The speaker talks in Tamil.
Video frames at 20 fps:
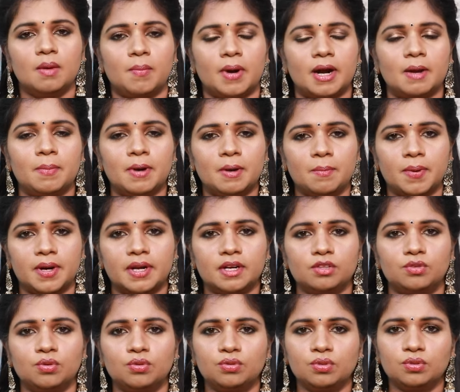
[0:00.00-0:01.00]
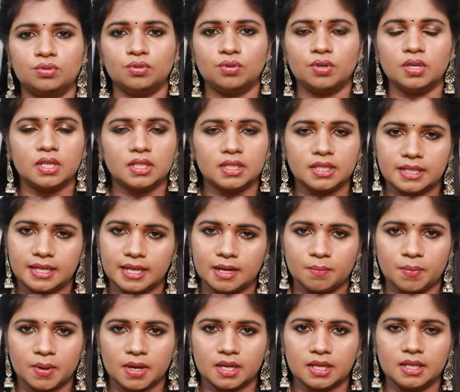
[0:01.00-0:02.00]
படப்படப்படன்னு துரு துரு துருன்னு இருந்துகிட்டே
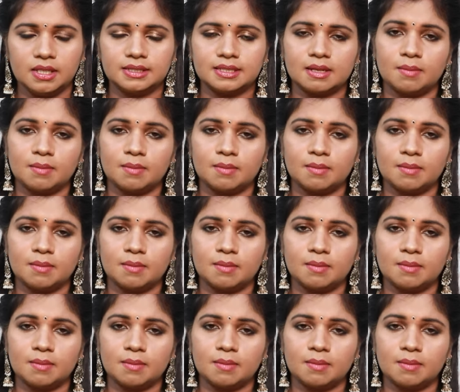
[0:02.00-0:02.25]
இருப்பாங்க